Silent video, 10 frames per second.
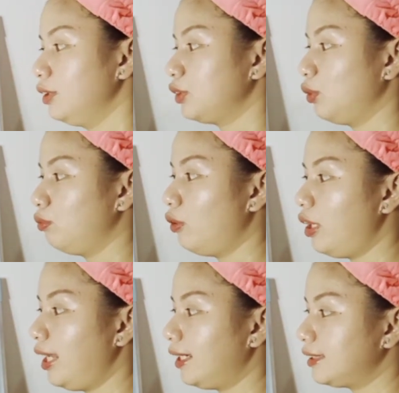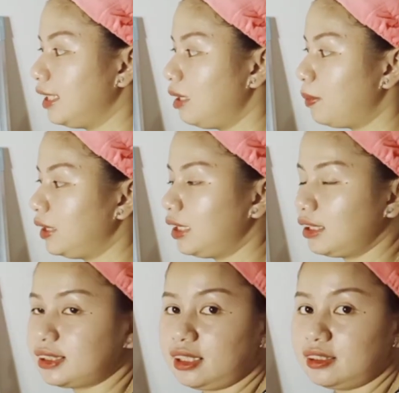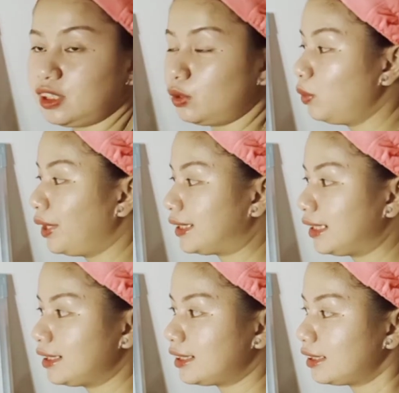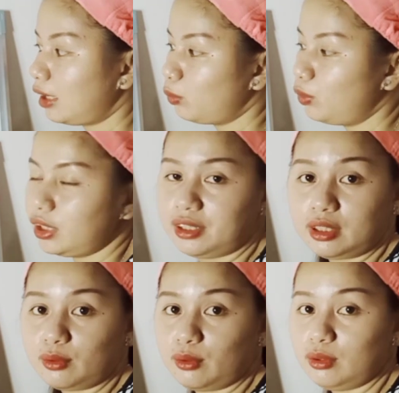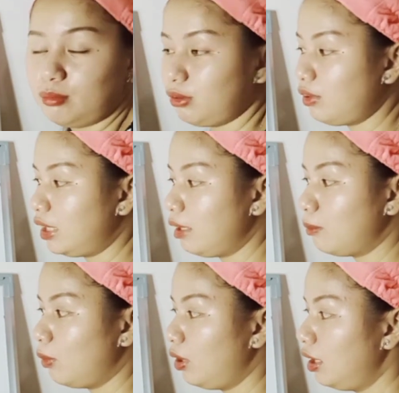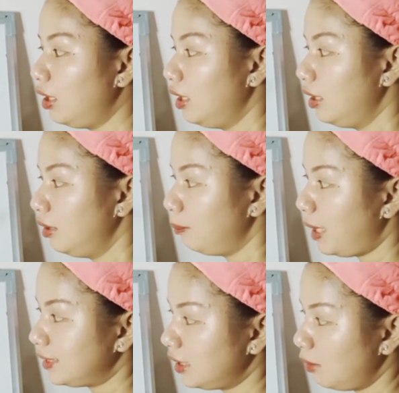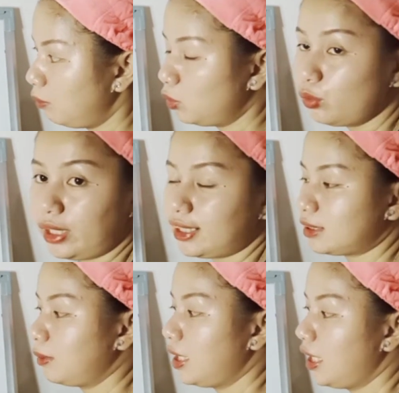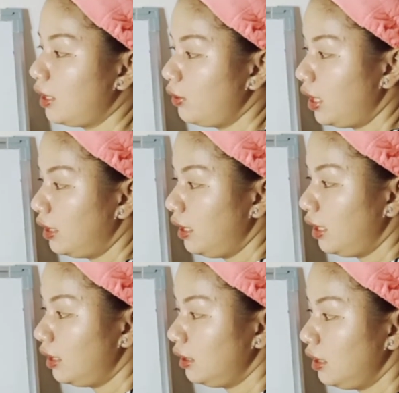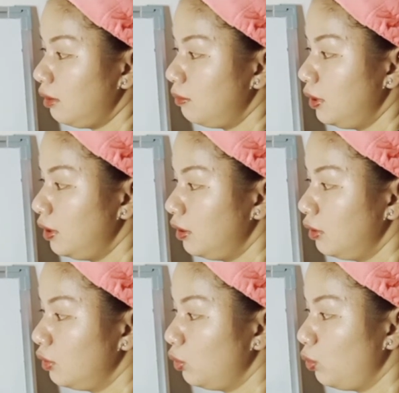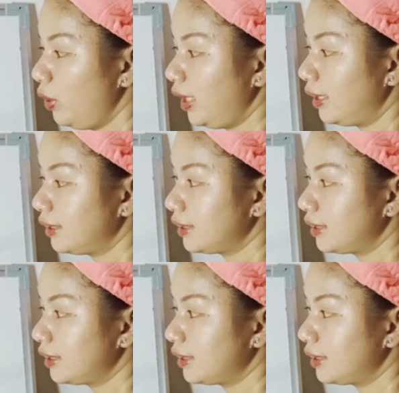So, 4x, ilipat natin sa kanya si 2x since katulad niya to, may variable. Positive 2x, magiging ano yan? Negative 2x.